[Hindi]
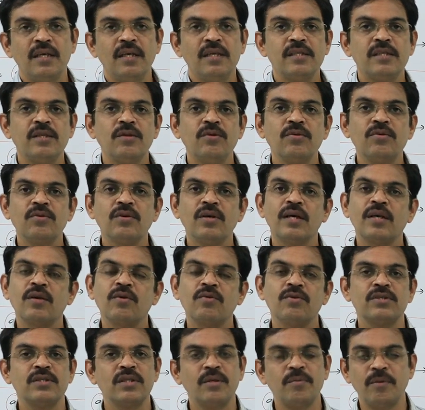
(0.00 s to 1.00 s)
इसलिए उनको हर
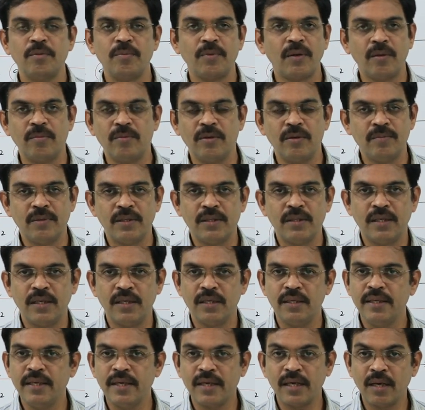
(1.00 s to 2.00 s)
क्वेश्चन में प्रॉब्लम आता
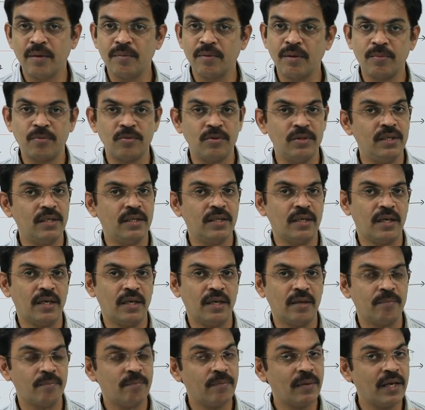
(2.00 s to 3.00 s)
है ये काम आपको नहीं
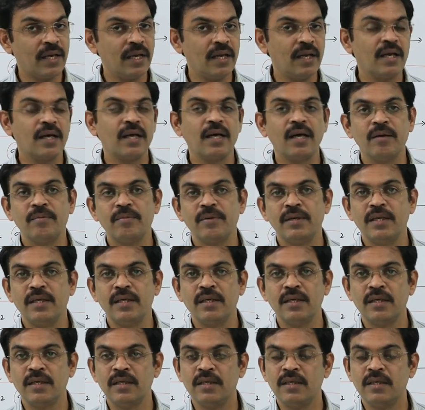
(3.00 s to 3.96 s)
करना है पहला काम है